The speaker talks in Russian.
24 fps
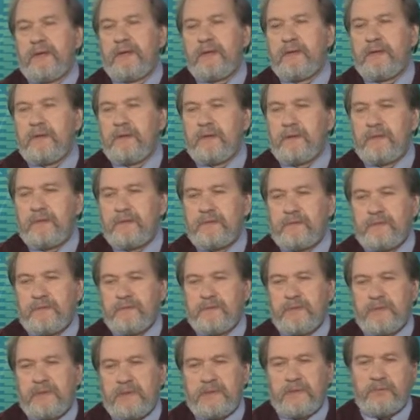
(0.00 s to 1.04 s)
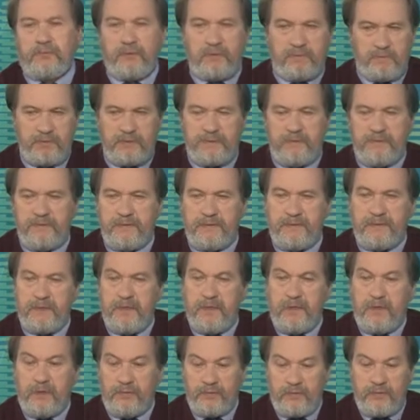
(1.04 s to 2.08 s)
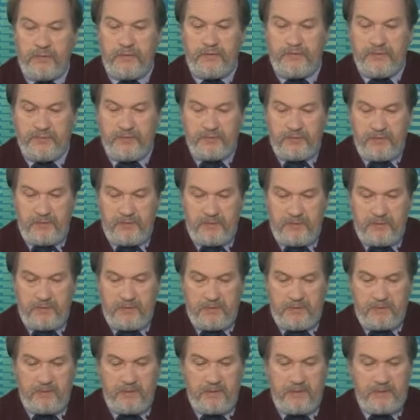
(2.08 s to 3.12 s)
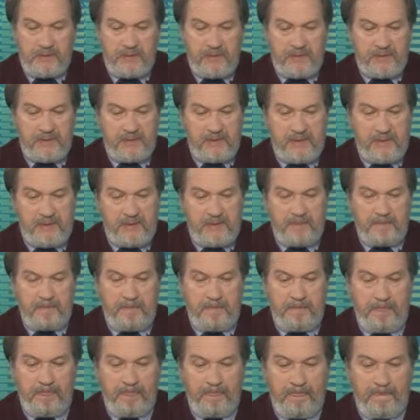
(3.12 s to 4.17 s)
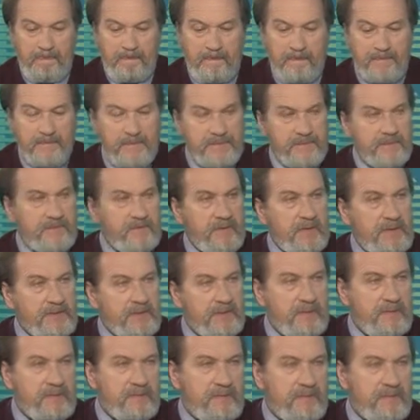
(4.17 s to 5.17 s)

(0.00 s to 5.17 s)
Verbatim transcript: И только такой был ведение. Ну и все, и они меня, так скажем, засватали во